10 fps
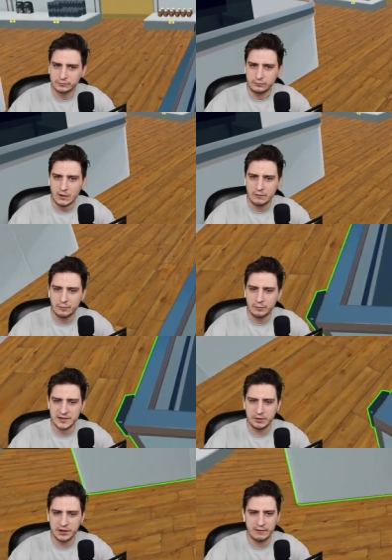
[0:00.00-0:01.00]
В
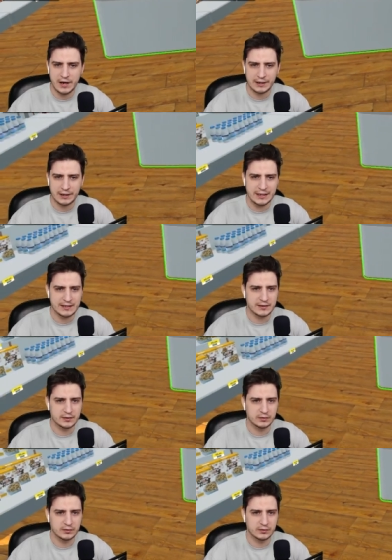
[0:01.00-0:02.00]
принципе, товар есть,
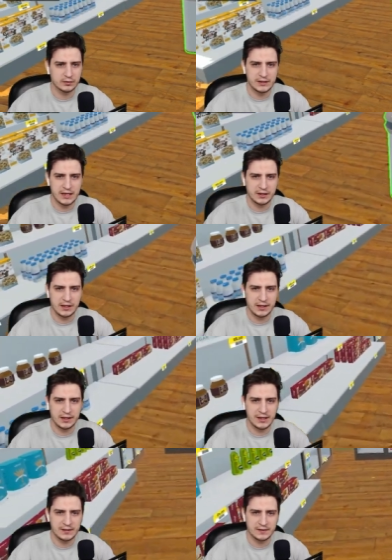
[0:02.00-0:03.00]
деньги
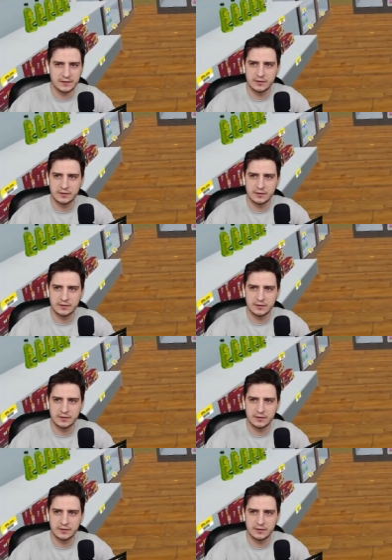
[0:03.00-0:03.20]
есть,